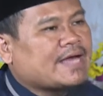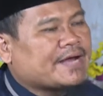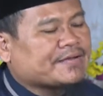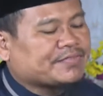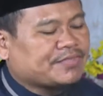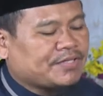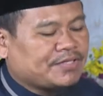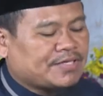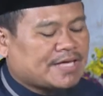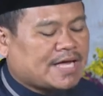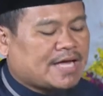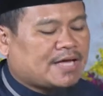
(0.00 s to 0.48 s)

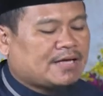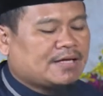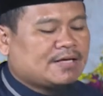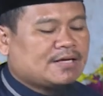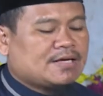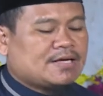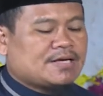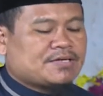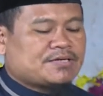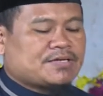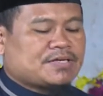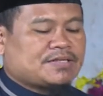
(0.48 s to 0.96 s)
Artinya
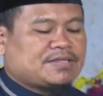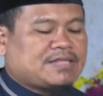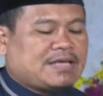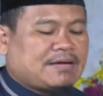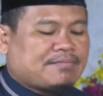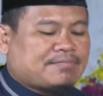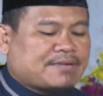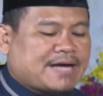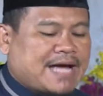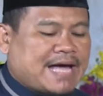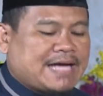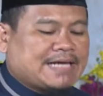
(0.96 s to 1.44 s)

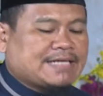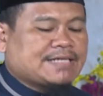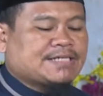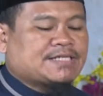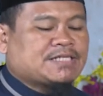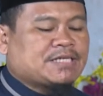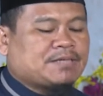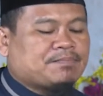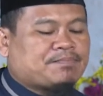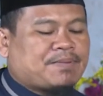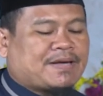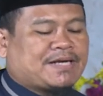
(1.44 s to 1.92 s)
setiap kali
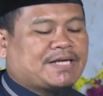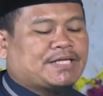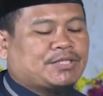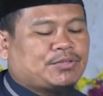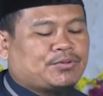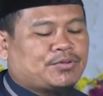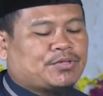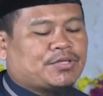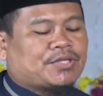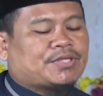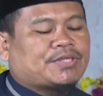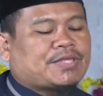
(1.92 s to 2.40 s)
sifat
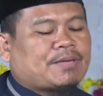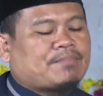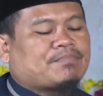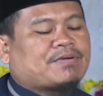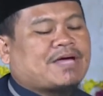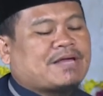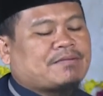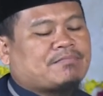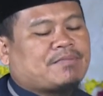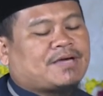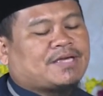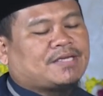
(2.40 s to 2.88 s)
itu
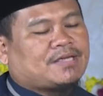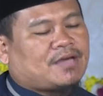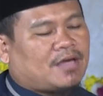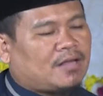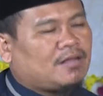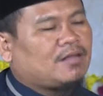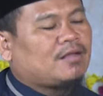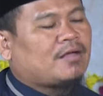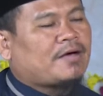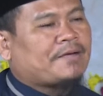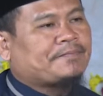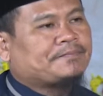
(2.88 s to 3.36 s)
ditetapkan bagi
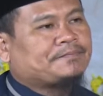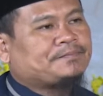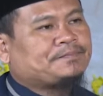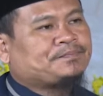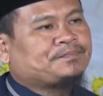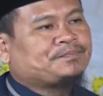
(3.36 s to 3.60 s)
Allah